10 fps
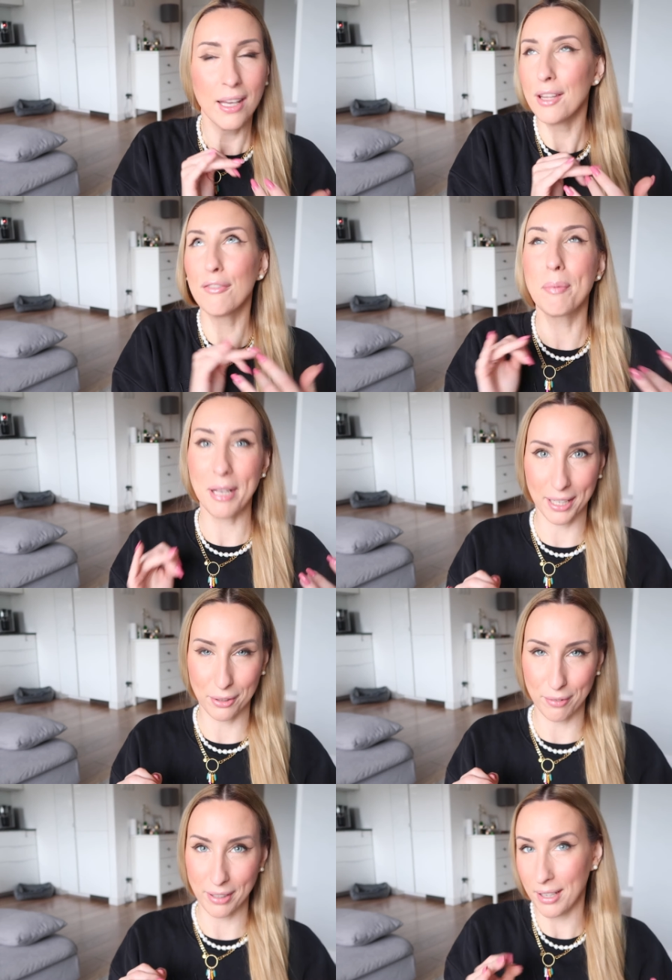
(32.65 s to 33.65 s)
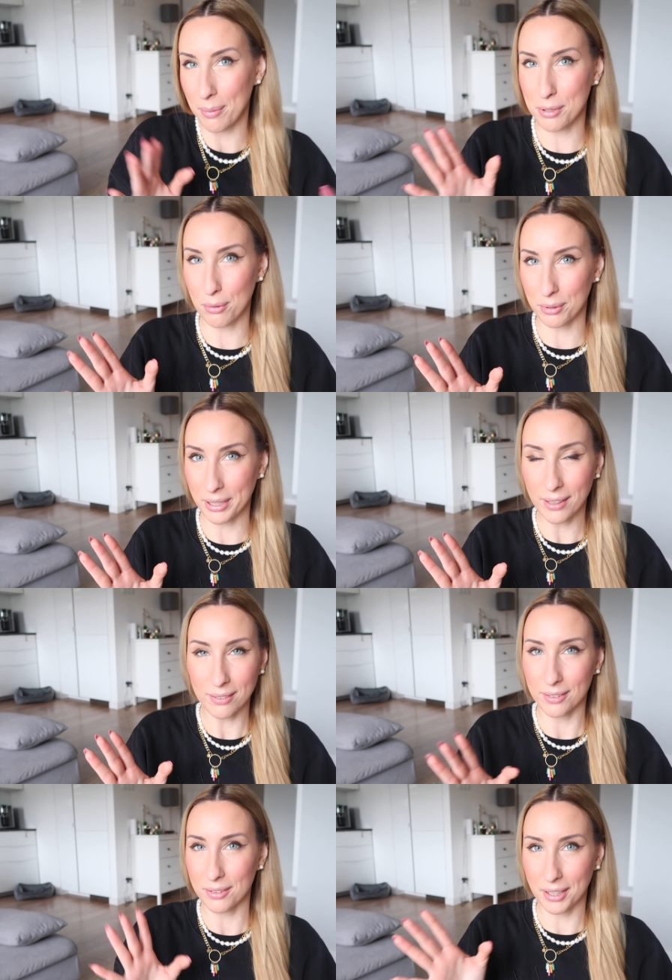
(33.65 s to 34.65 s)
no wypielęgnowane absolutnie,
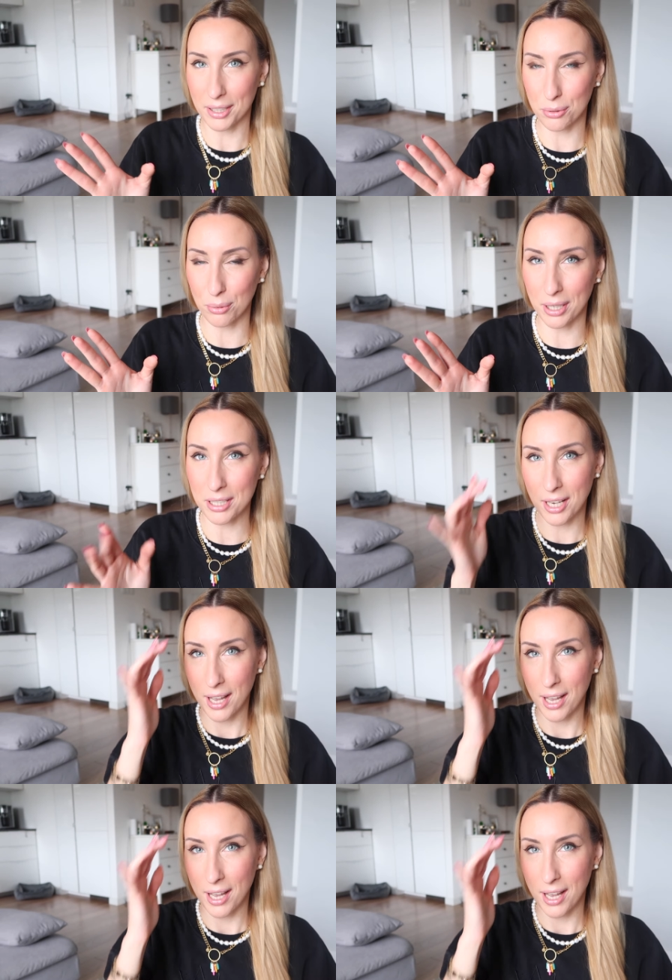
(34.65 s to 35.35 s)
to nie da się ukryć,